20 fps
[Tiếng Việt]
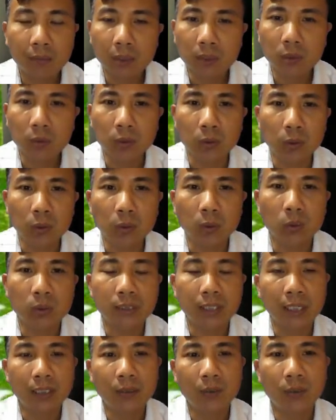mà dùng đu đủ
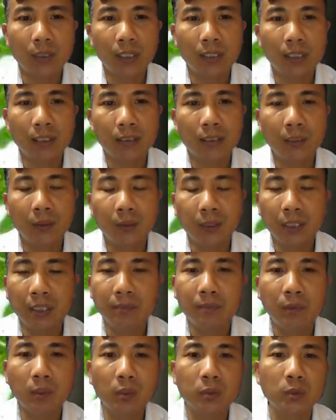xanh chúng ta cần lưu
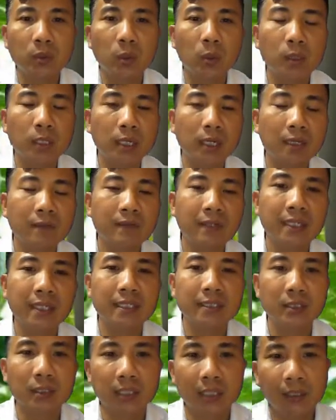ý một số các cái vấn
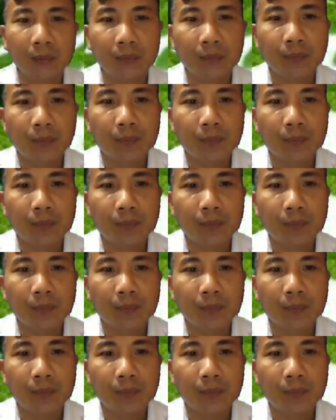đề sau đây.